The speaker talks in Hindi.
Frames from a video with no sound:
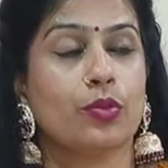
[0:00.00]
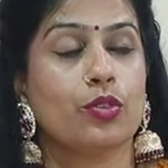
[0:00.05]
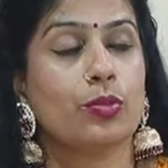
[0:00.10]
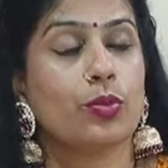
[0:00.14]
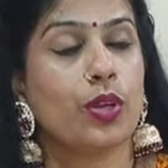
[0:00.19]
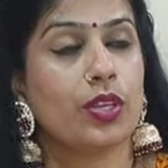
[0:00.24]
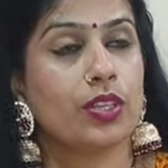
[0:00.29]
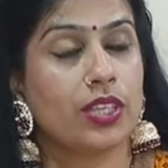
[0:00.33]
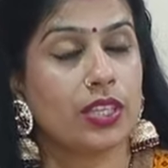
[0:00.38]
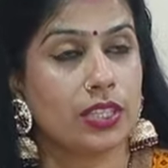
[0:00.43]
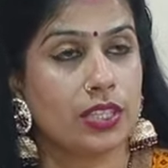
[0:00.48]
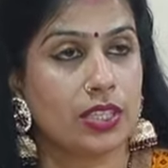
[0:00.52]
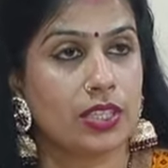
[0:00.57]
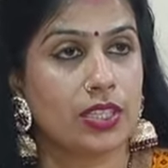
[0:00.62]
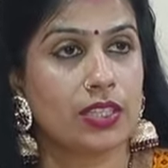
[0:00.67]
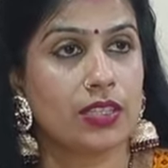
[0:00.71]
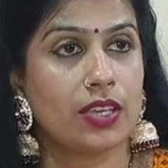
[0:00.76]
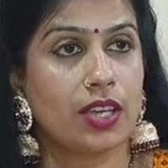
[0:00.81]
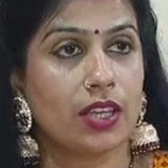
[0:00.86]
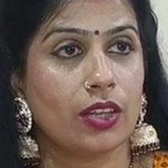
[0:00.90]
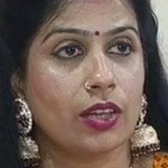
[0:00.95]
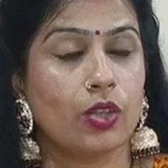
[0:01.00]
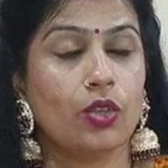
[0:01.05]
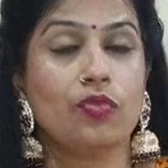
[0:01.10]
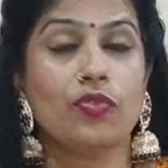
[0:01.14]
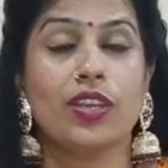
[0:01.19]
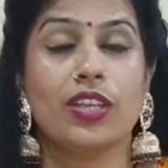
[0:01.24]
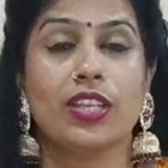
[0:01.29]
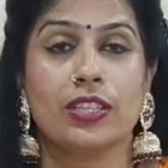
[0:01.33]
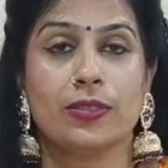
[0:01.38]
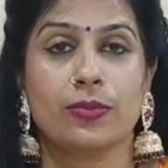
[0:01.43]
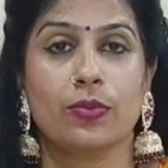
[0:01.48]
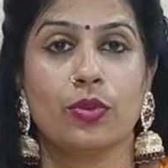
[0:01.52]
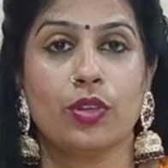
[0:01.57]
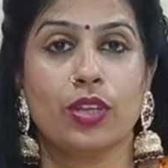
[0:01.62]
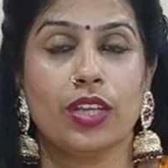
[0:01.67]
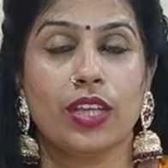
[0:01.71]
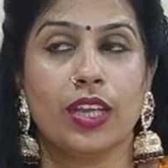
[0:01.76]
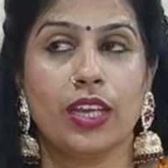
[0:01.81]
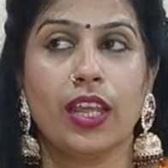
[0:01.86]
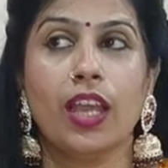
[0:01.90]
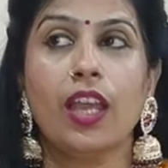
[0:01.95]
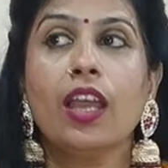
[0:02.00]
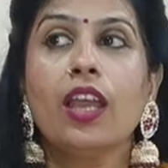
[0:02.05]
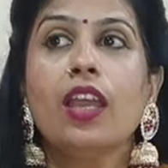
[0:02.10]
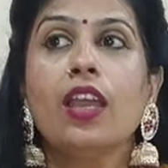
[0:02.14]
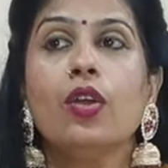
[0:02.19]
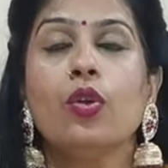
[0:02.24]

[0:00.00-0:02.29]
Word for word: कुछ बहुत अच्छे से जानती हूँ फेसबुक के लिए